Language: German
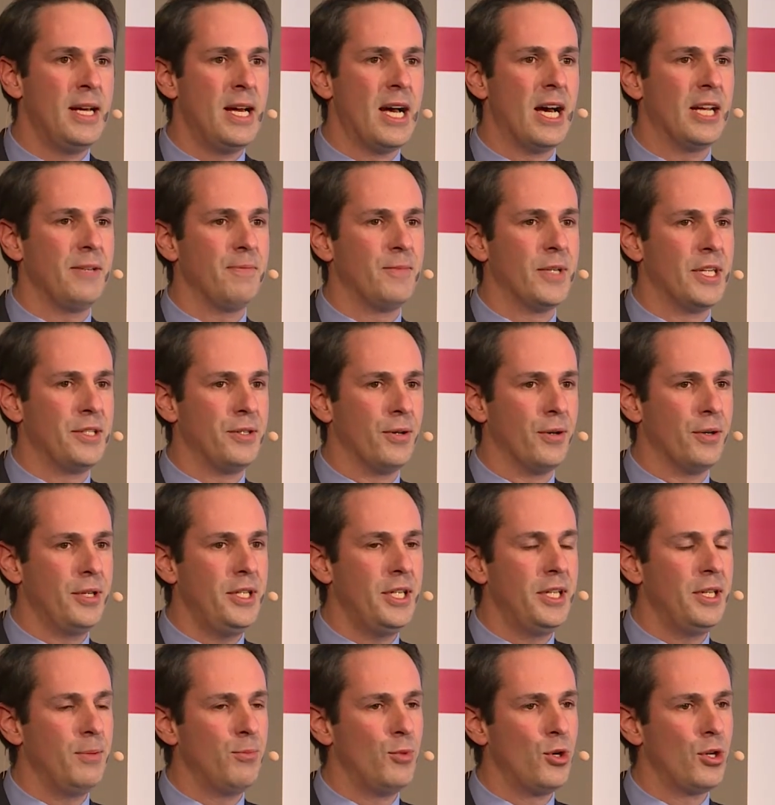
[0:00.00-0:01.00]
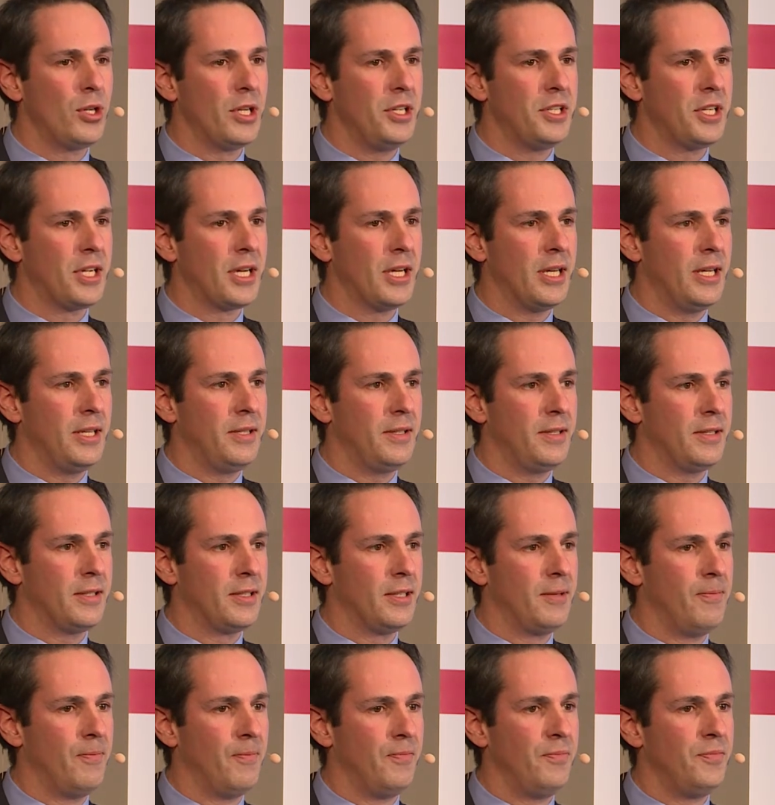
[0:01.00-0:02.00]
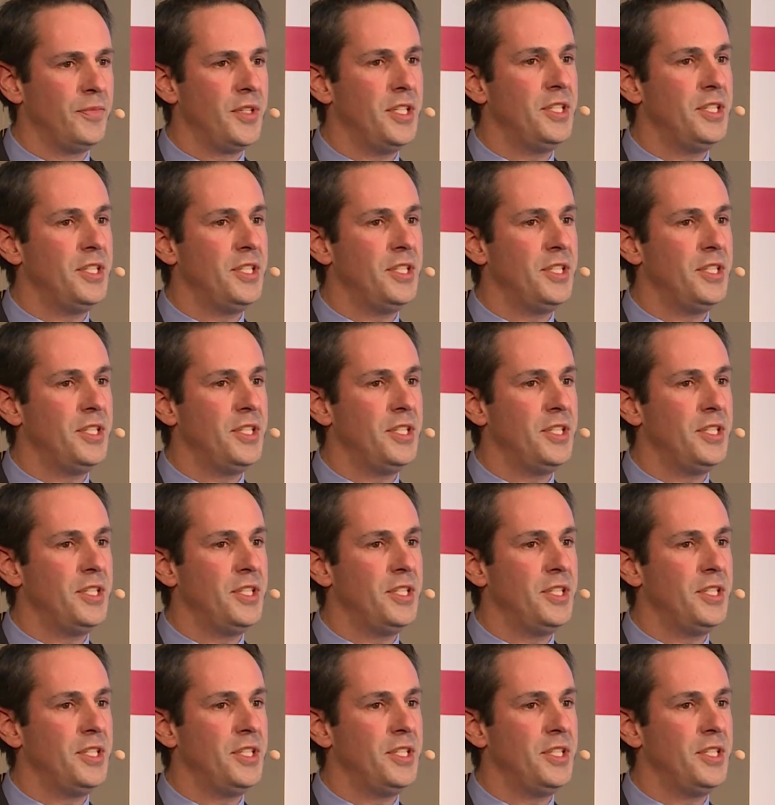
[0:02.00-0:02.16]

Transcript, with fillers: hat man also auch hier die Möglichkeit, ähm,